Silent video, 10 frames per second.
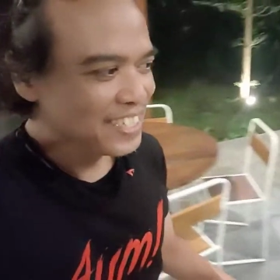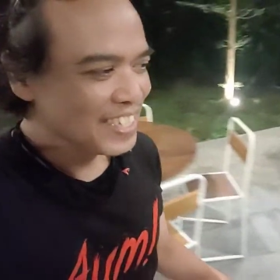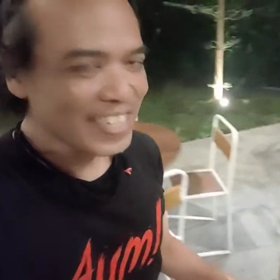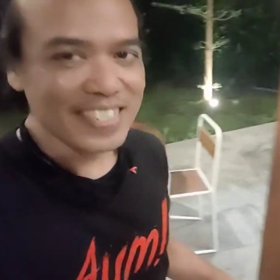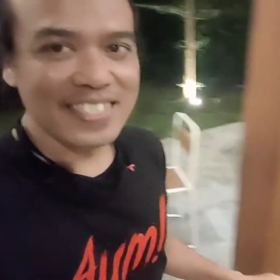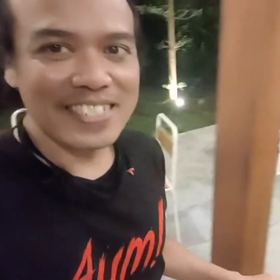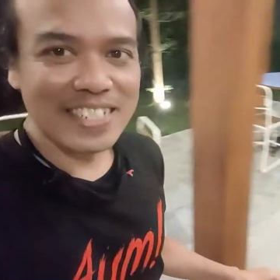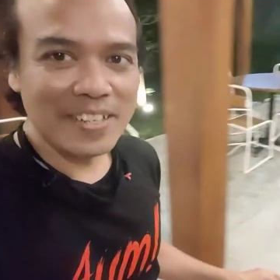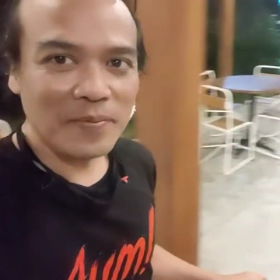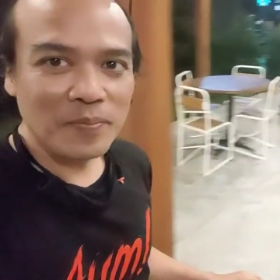yang di
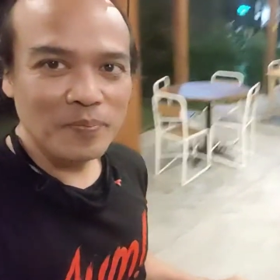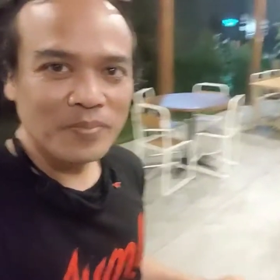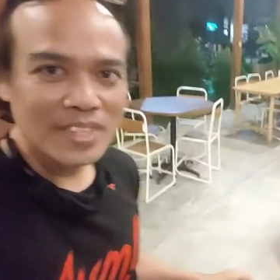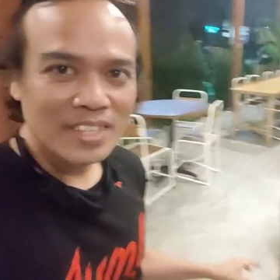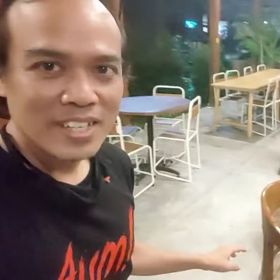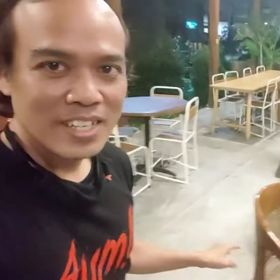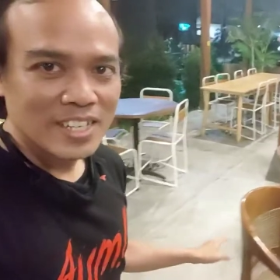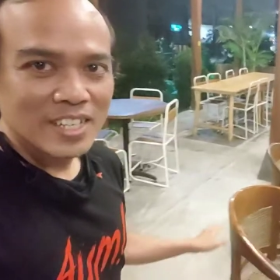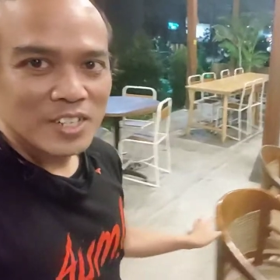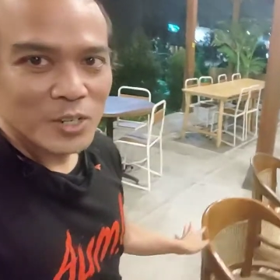sini
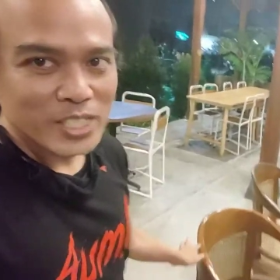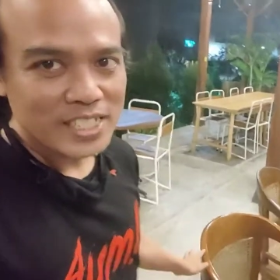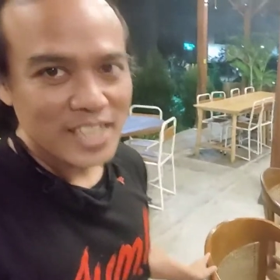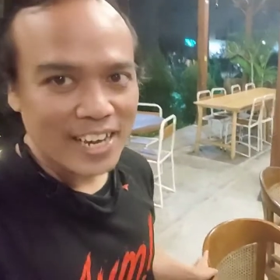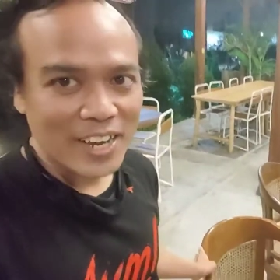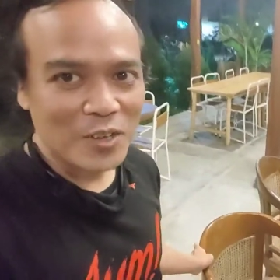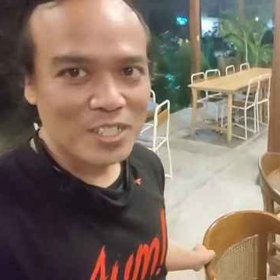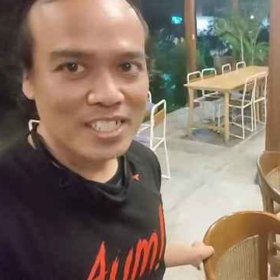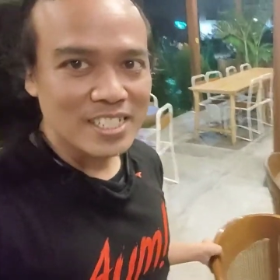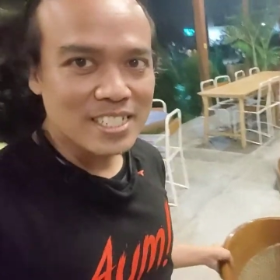kursinya kayak
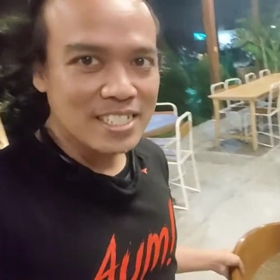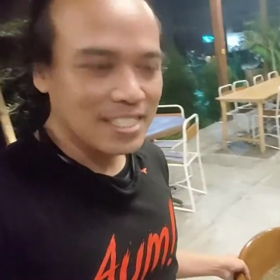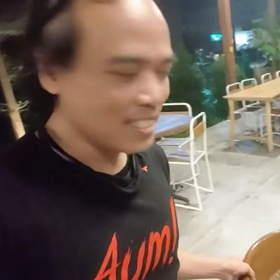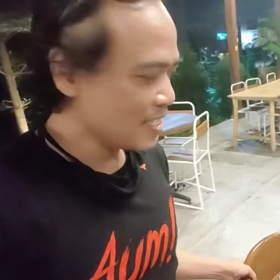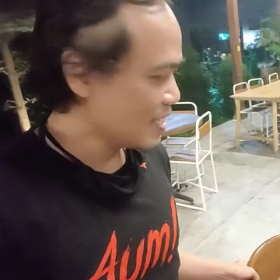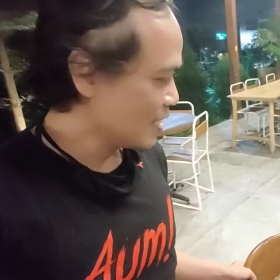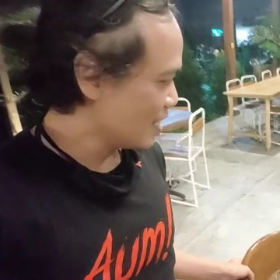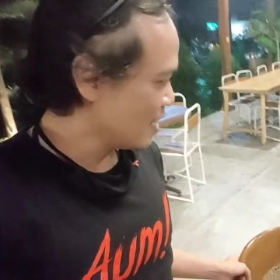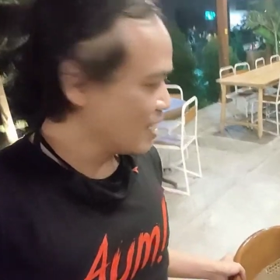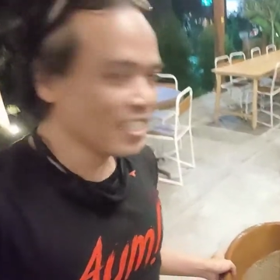kursi
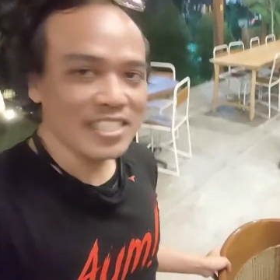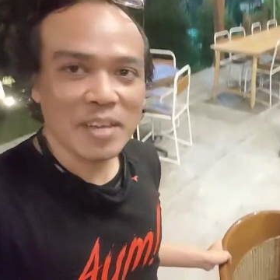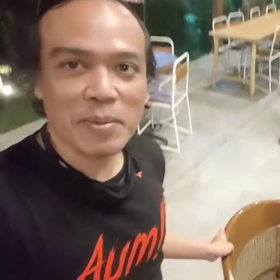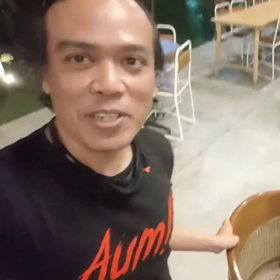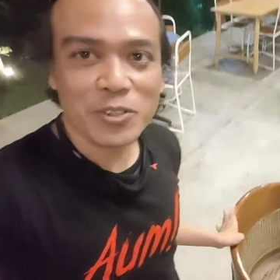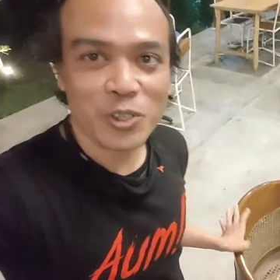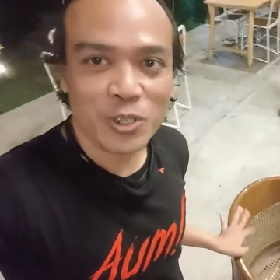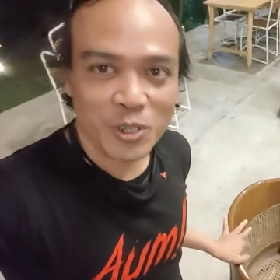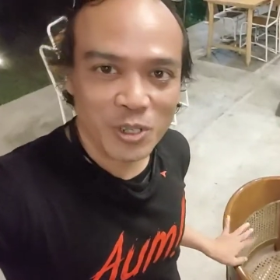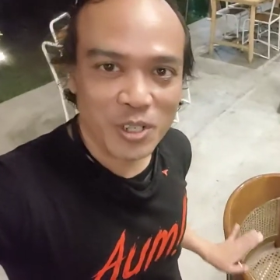zaman dulu
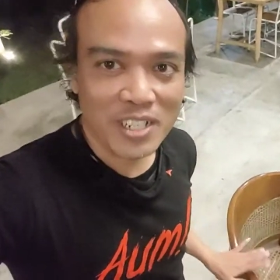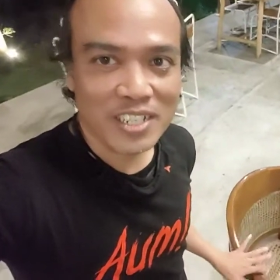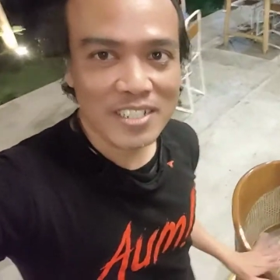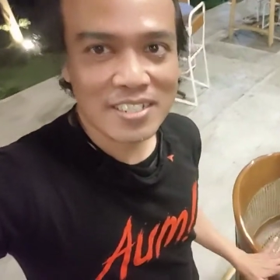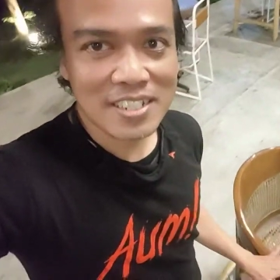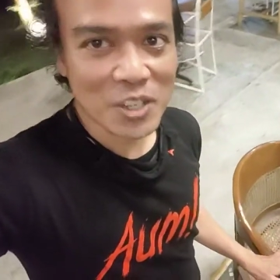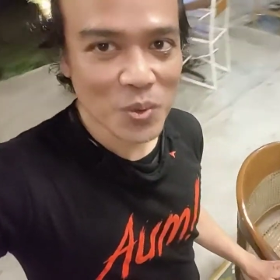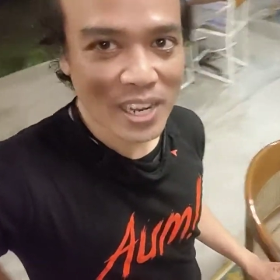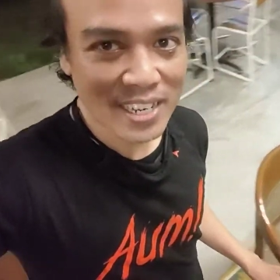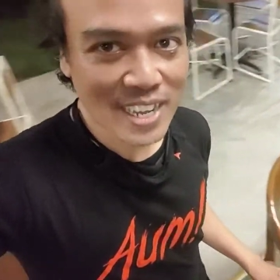
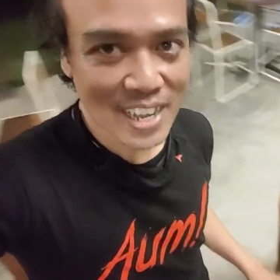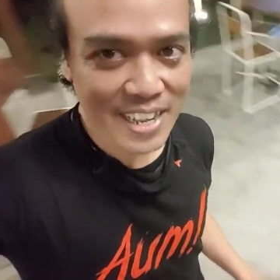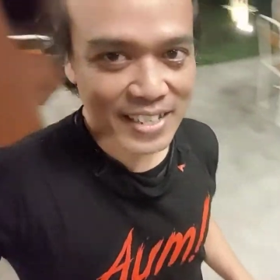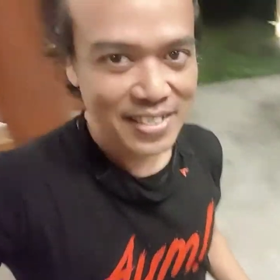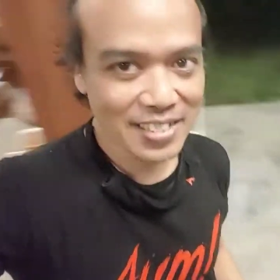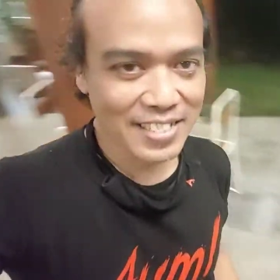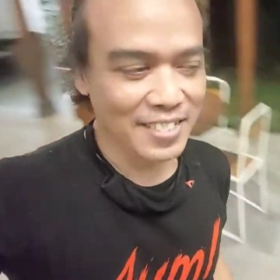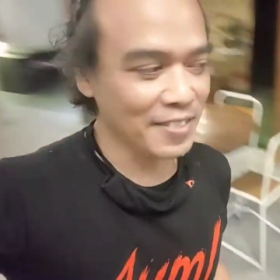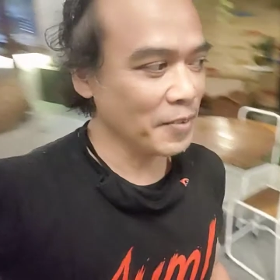keluarga gitu